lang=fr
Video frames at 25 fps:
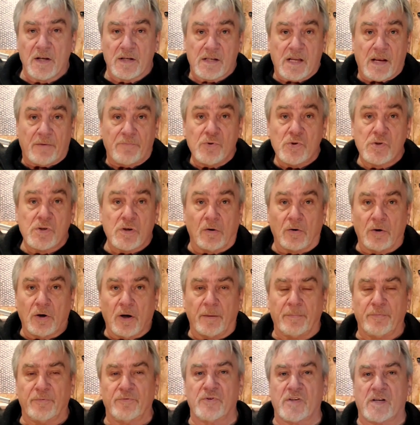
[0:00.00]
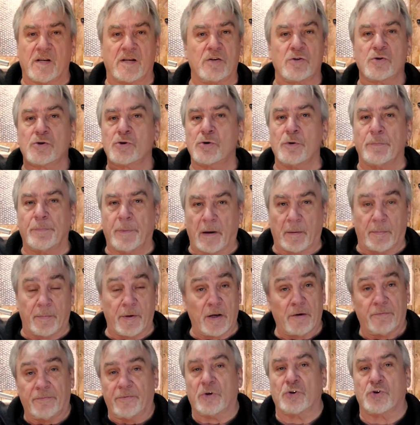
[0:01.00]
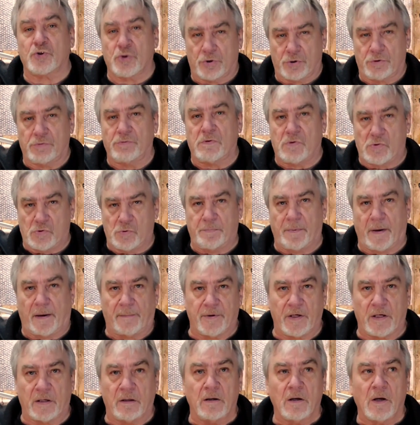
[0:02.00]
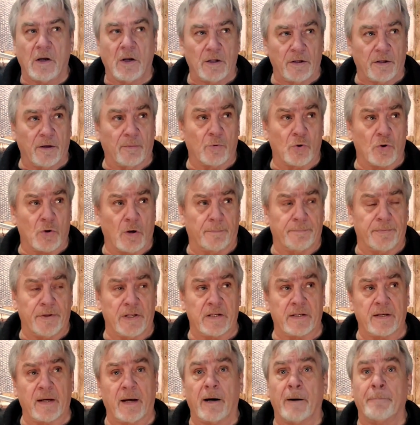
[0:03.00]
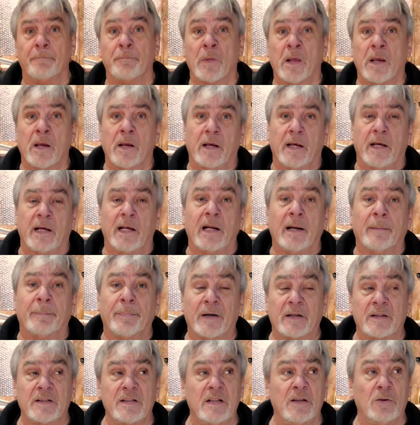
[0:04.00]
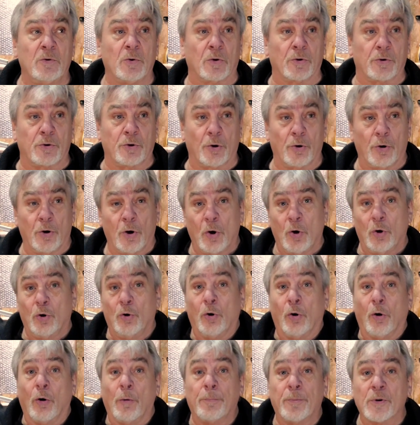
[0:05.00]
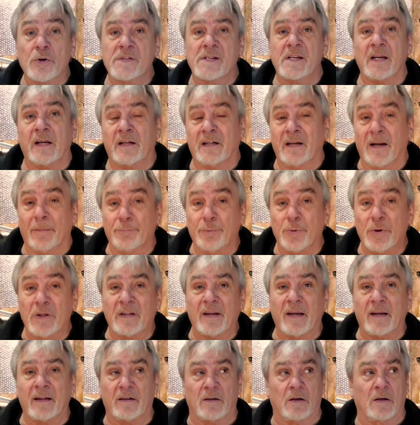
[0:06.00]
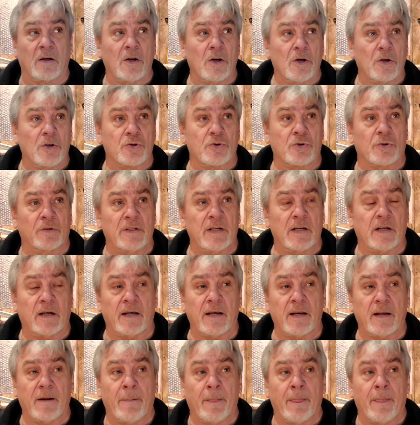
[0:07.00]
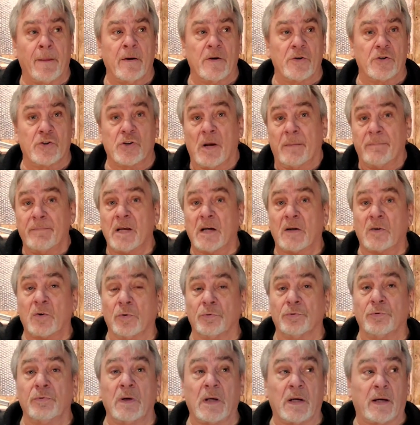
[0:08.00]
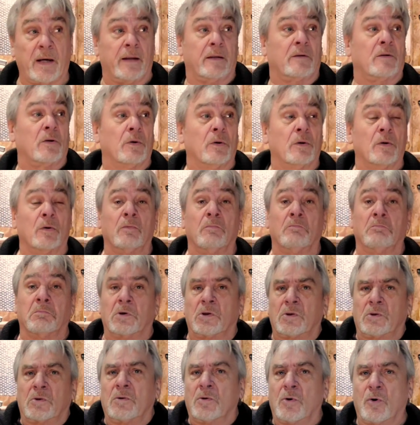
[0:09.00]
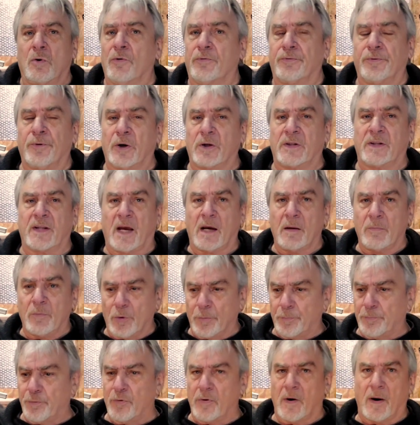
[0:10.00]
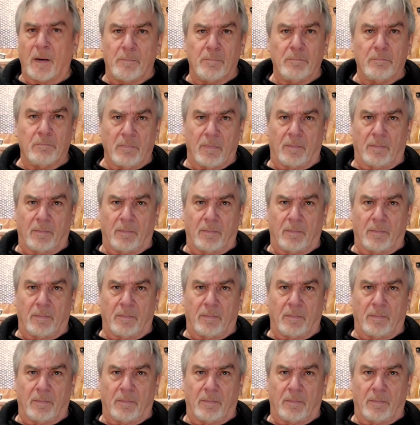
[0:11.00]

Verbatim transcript: ça vous englobe, vous êtes super bien, enfin je suis super bien dans mon camping-car. Et la partie donc euh, le repose-tête, l'appui-tête, je dirais, j'aime bien conduire, être confortable, pouvoir